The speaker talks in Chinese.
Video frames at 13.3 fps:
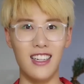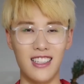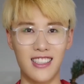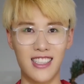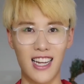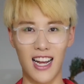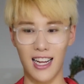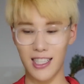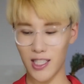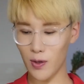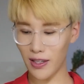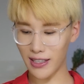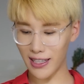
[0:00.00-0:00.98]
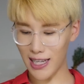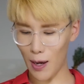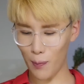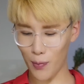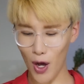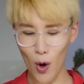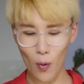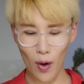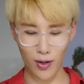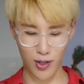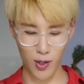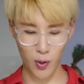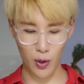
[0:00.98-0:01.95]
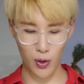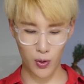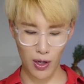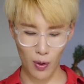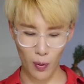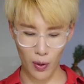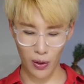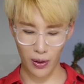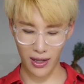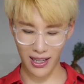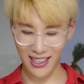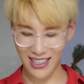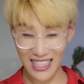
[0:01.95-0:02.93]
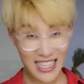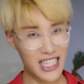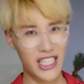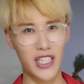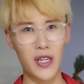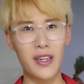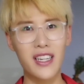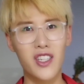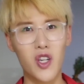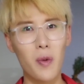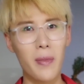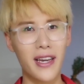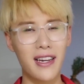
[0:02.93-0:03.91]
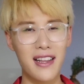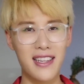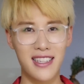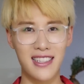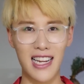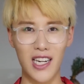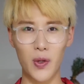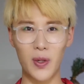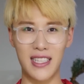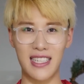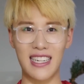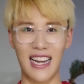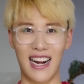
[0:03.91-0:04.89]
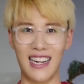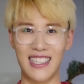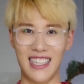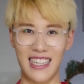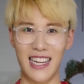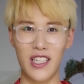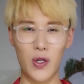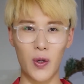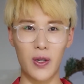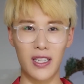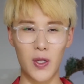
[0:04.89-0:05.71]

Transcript: 那希望大家不要忘记我，虽然我是有一周没更新，但是我心里还是挺内疚的。